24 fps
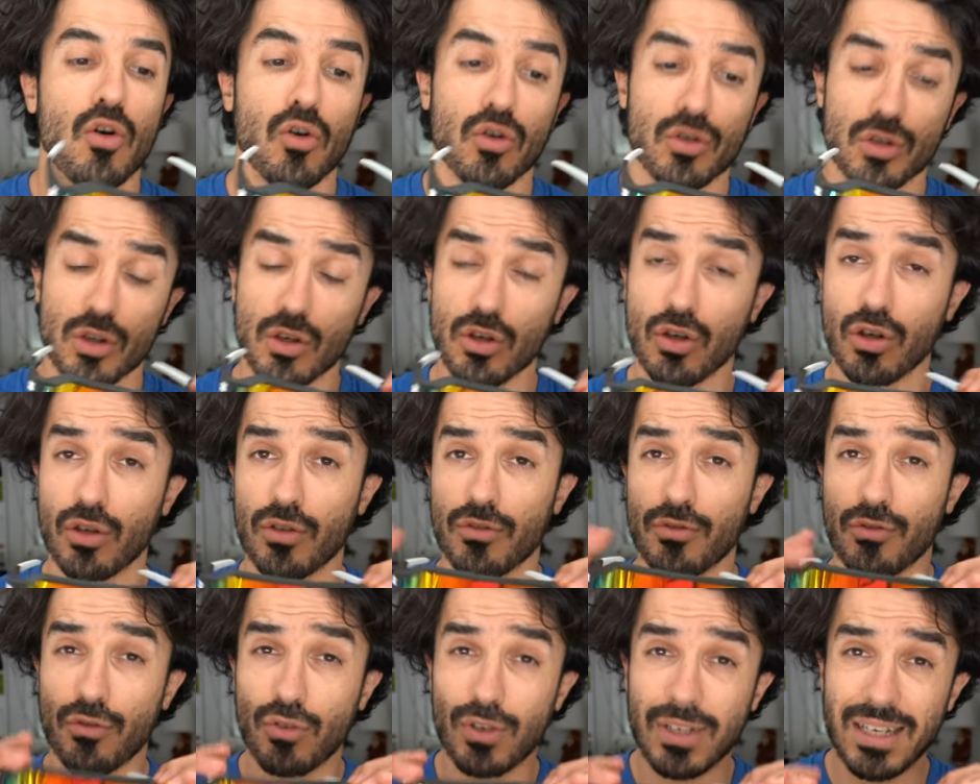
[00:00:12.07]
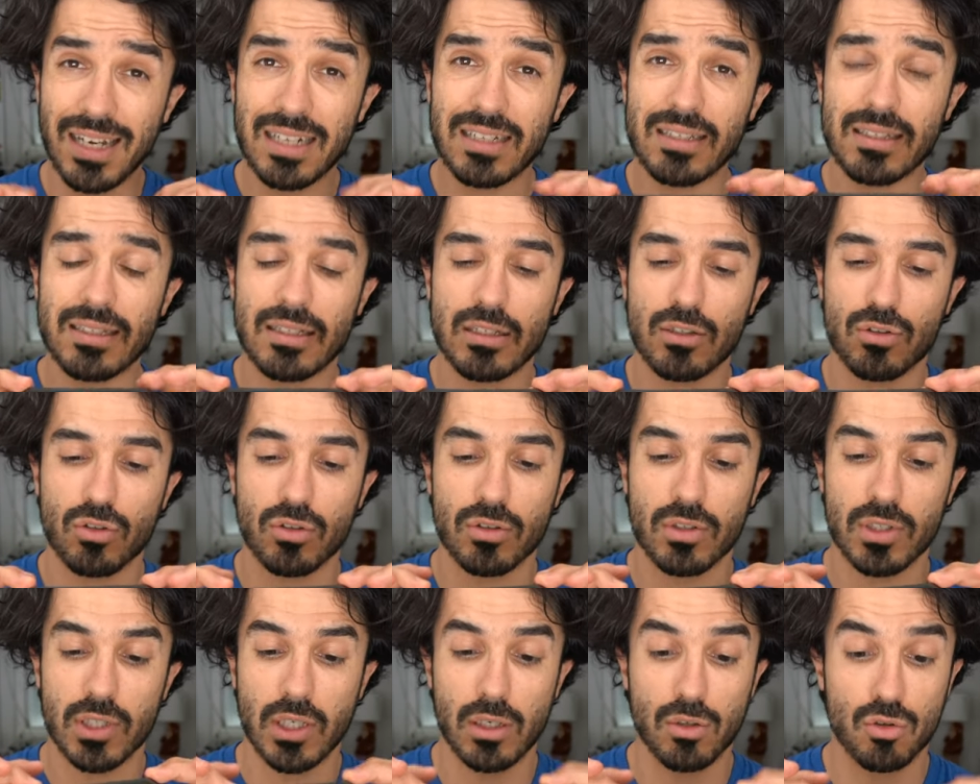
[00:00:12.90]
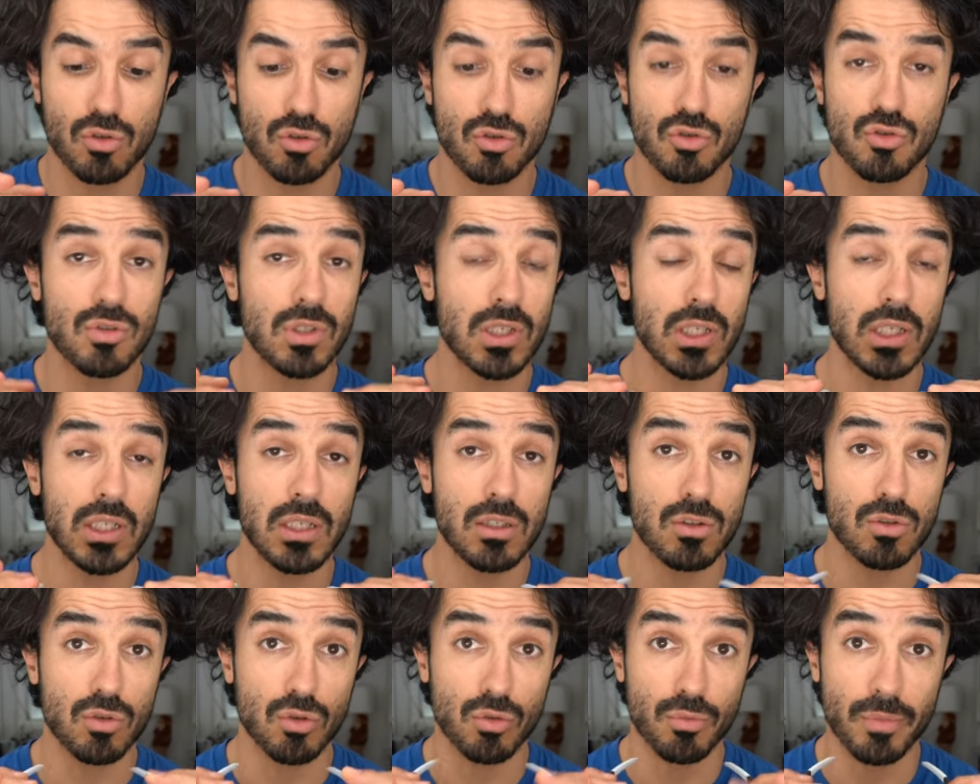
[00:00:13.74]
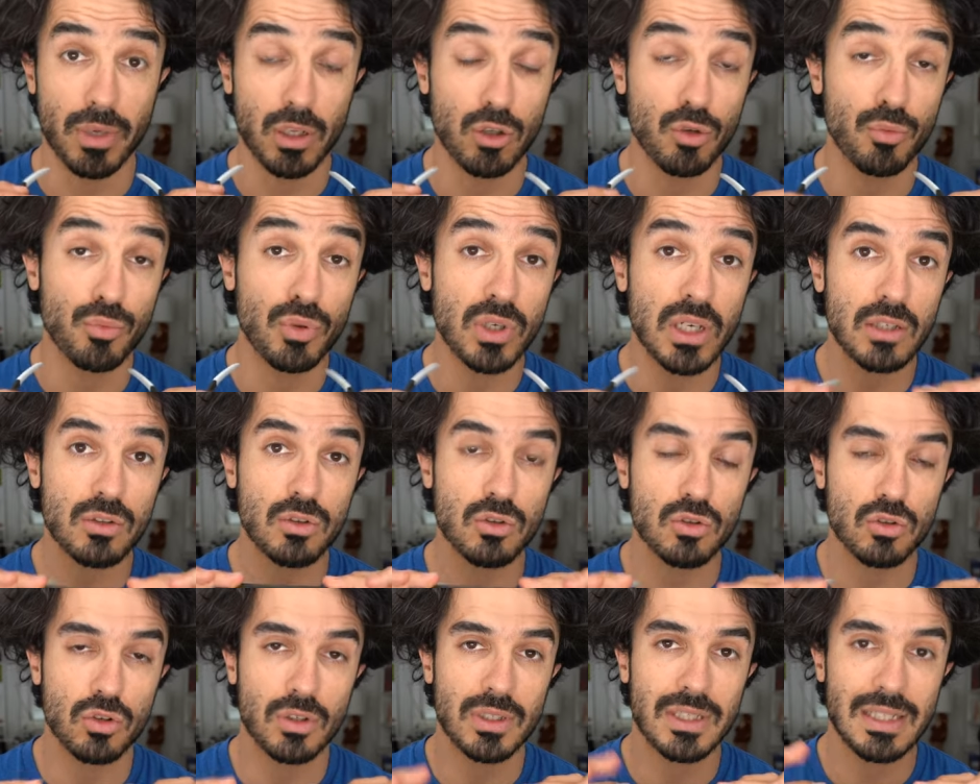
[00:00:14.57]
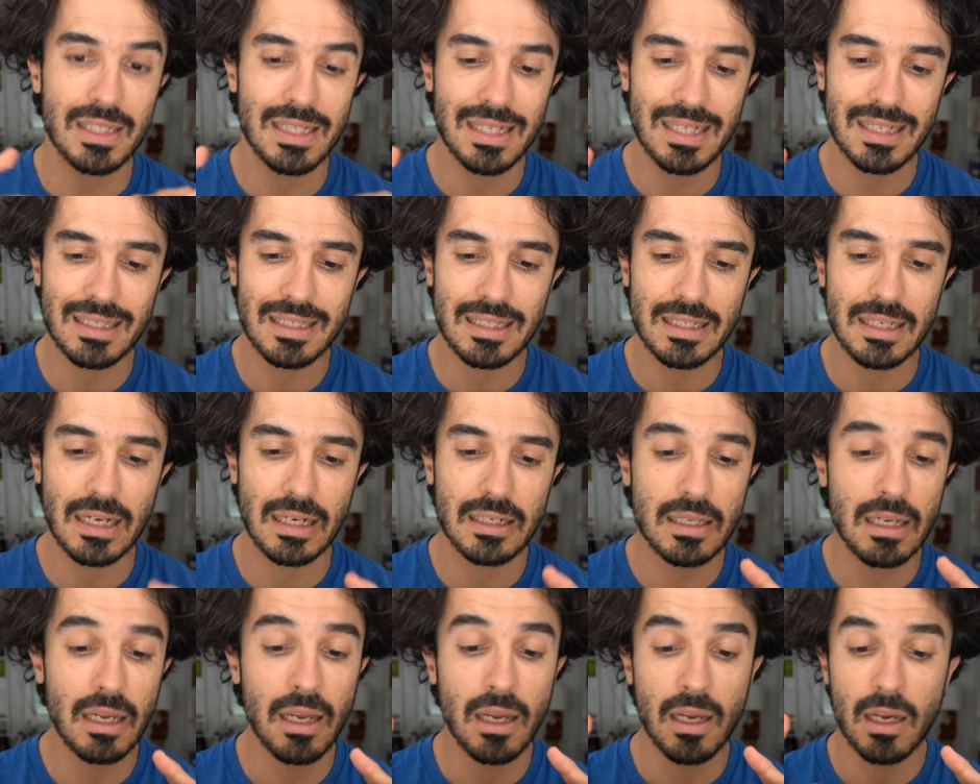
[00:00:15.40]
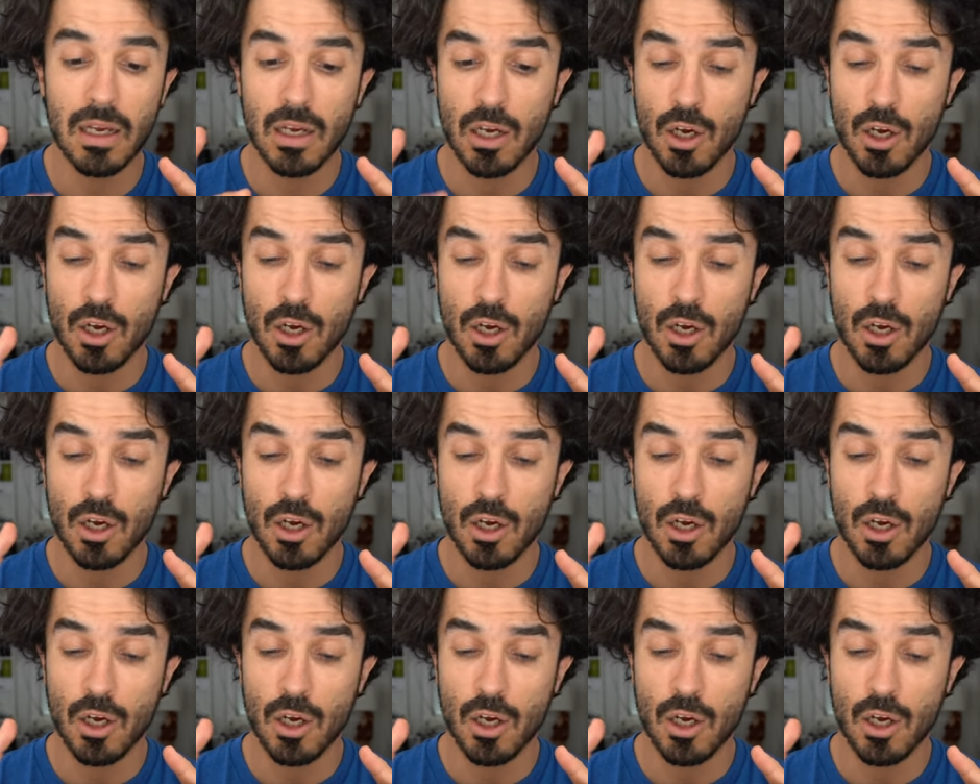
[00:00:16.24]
aux Sun God Vulcans qui sont celles que j'utilise bah, depuis qu'elles sont sorties l'été dernier